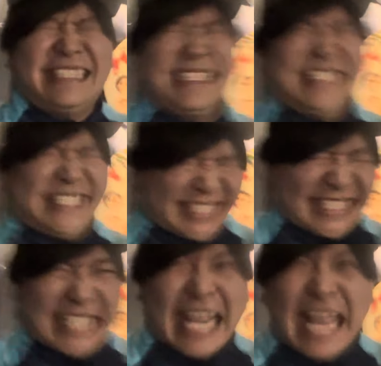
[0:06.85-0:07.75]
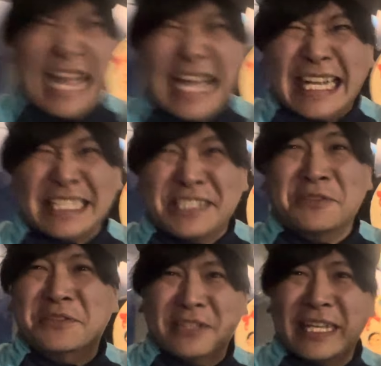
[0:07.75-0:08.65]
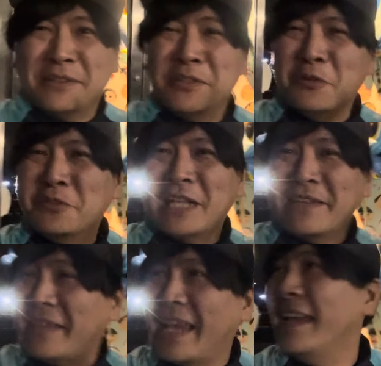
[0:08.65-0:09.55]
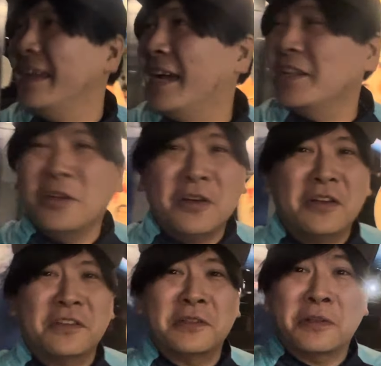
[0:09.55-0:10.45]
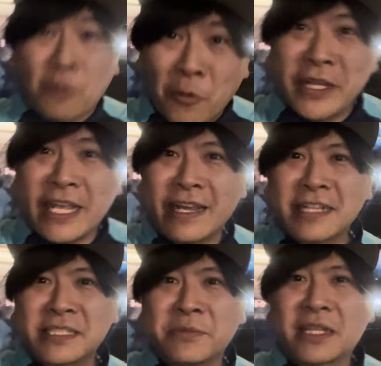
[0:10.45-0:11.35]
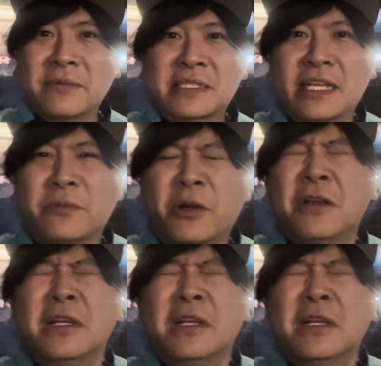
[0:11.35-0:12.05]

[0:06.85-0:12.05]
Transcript: しゃーちょっとね、夜なんで、あの、光栄でやらせてもらってますけれども、